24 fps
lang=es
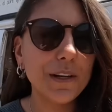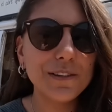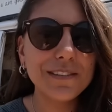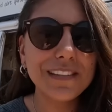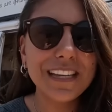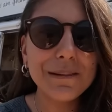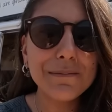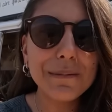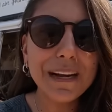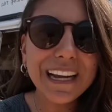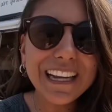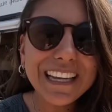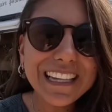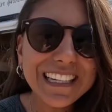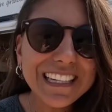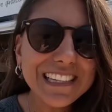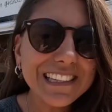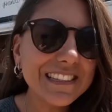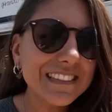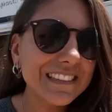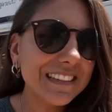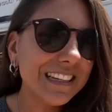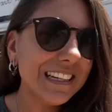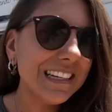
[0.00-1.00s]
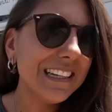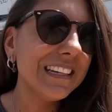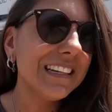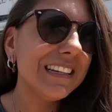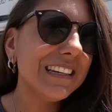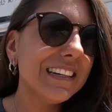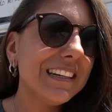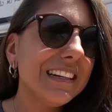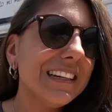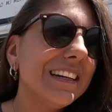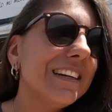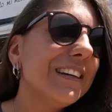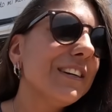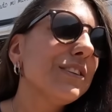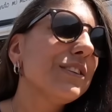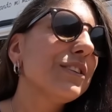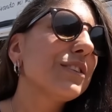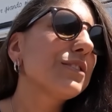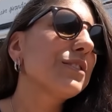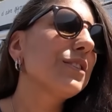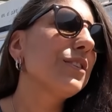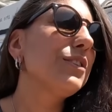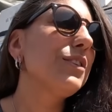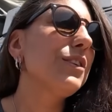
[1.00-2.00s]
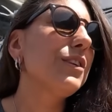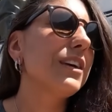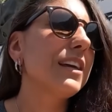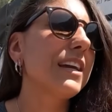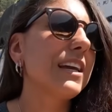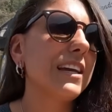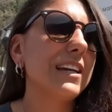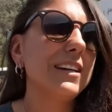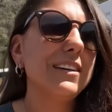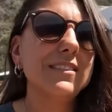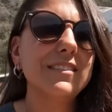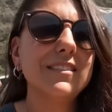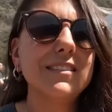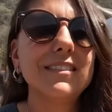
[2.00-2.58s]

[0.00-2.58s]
O sea, imagínense nosotros que